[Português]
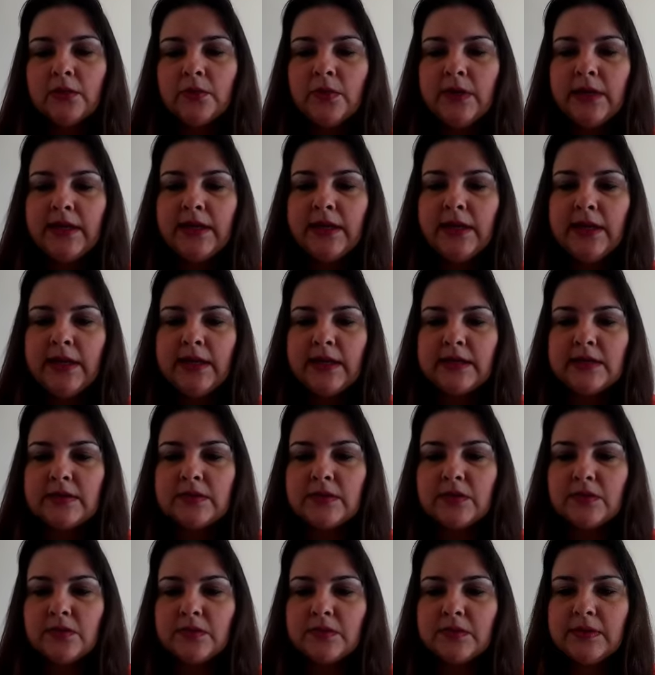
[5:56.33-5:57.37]
No
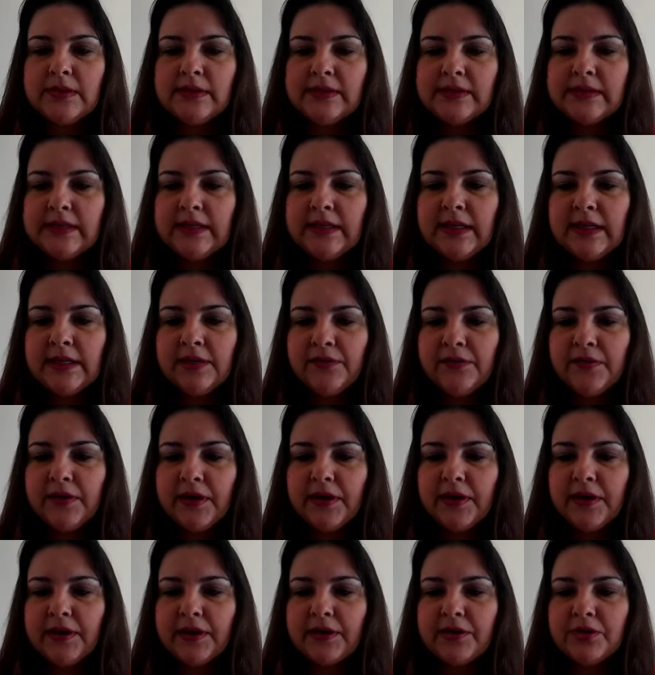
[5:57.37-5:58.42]
início,
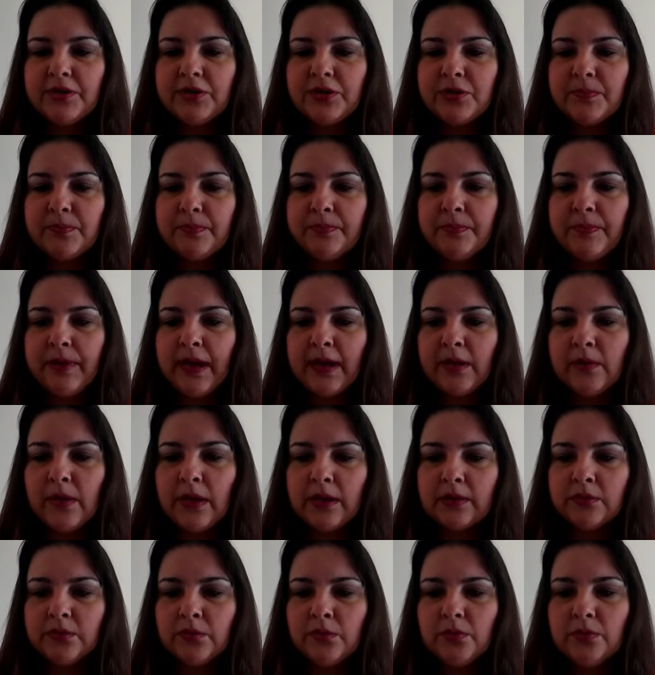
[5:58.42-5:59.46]
insignificante para
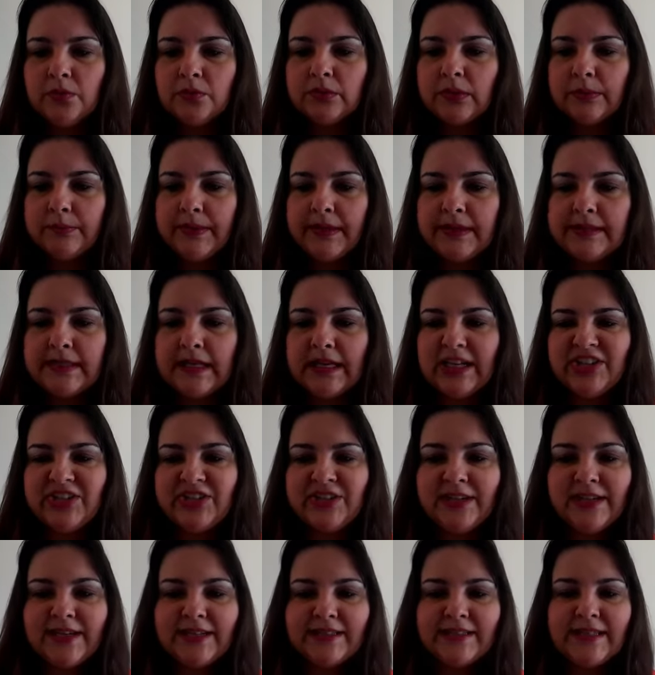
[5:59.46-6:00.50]
o adulto, apesar
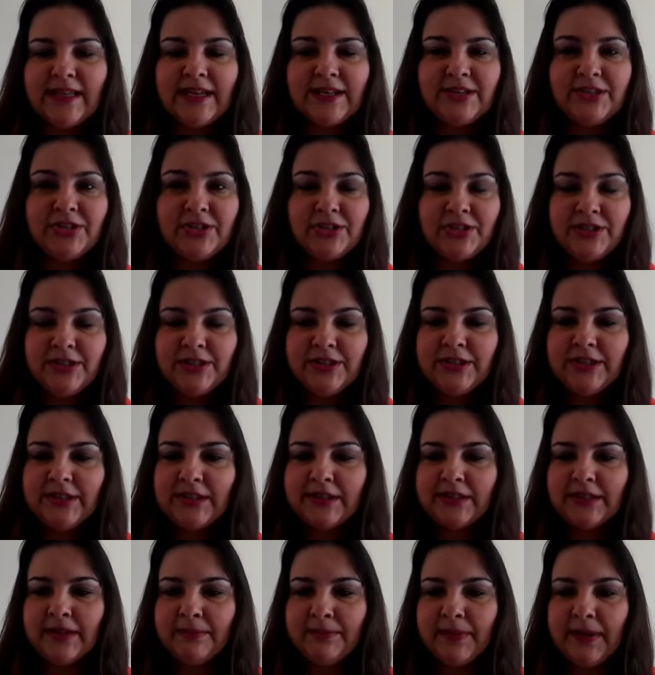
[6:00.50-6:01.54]
de
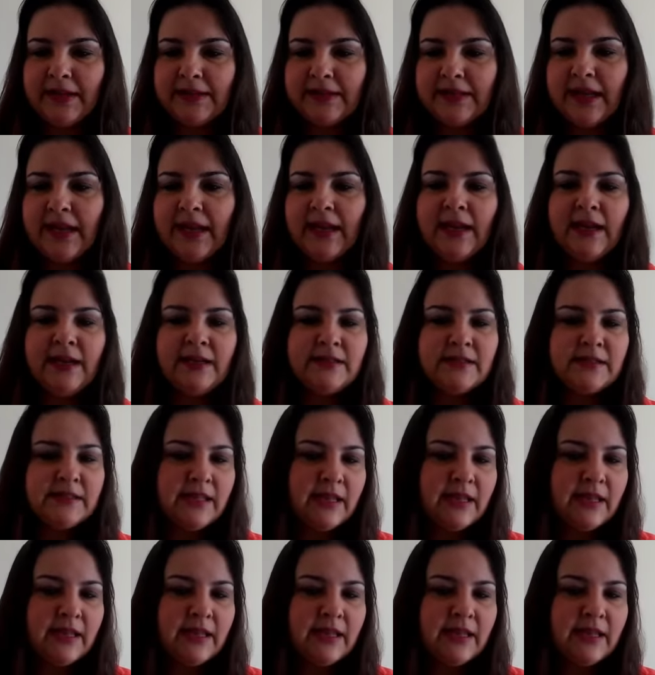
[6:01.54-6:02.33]
engraçadinha, dependente,